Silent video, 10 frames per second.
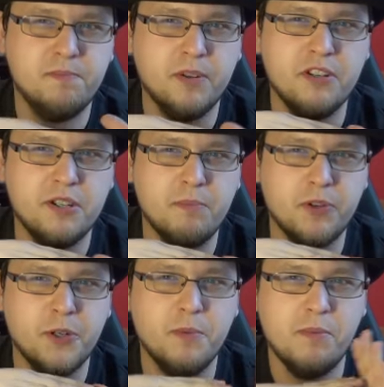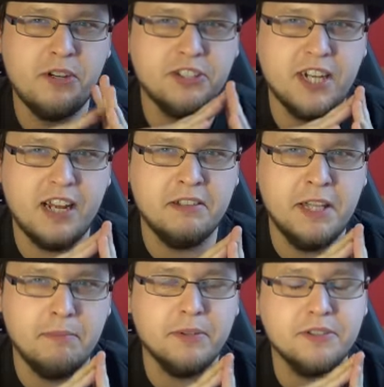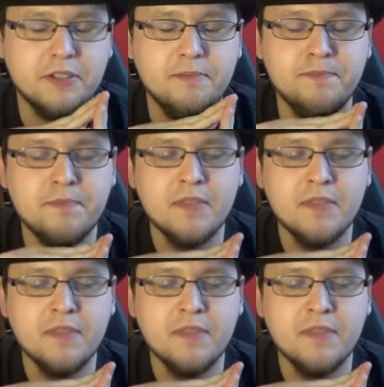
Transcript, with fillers: poniżej poziomu morza, ten poziom,